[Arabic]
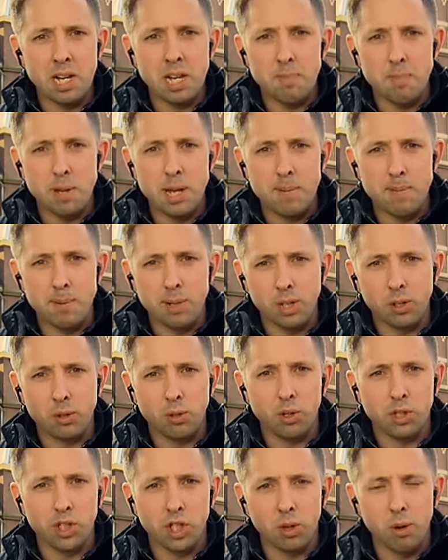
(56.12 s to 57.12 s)
كما
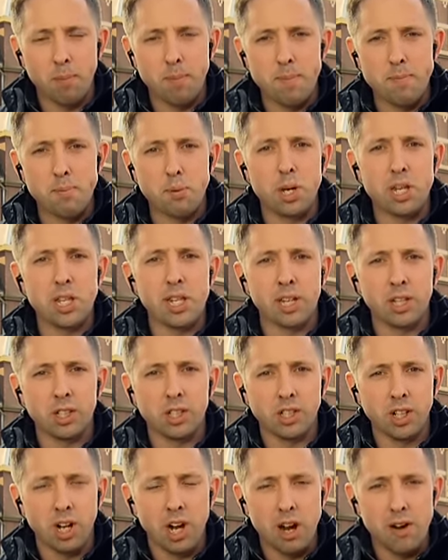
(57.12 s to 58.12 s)
ذكرتم في المقدمة
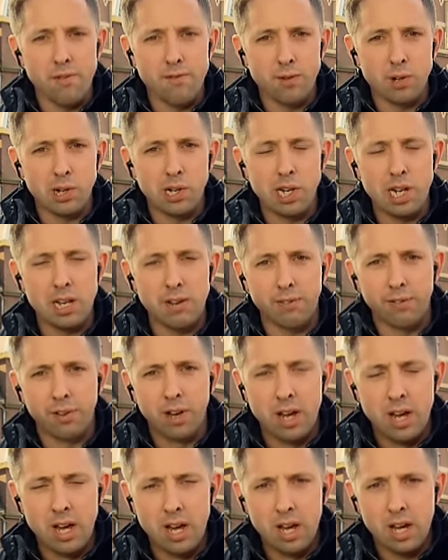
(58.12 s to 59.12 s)
لابد من
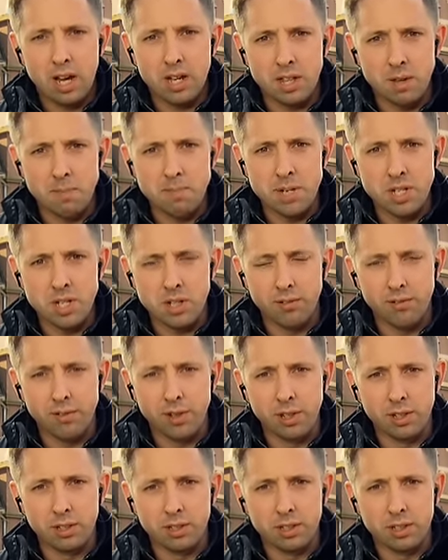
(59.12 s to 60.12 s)
الإشارة دائما
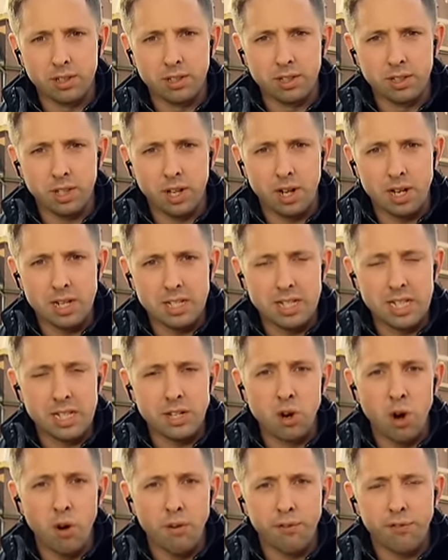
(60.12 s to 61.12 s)
إلى أن
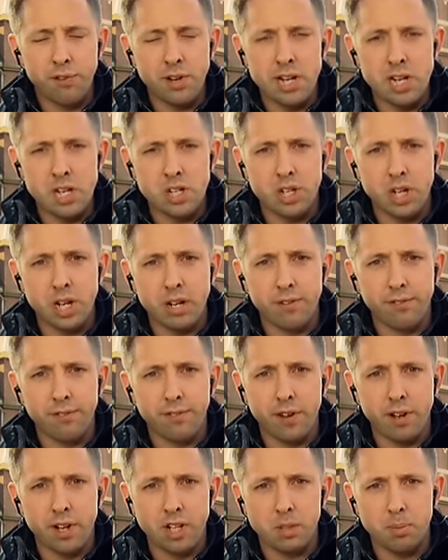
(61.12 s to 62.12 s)
شعورا عاما
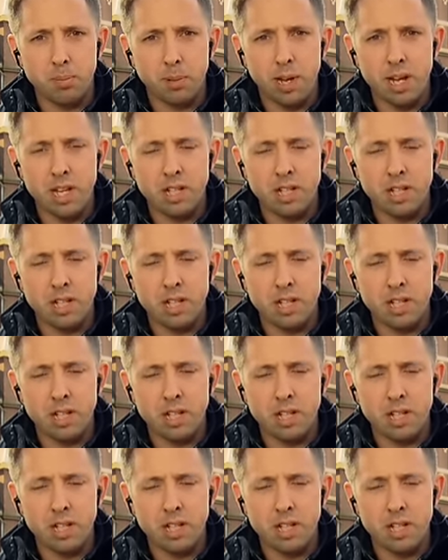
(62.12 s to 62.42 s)
بالرضا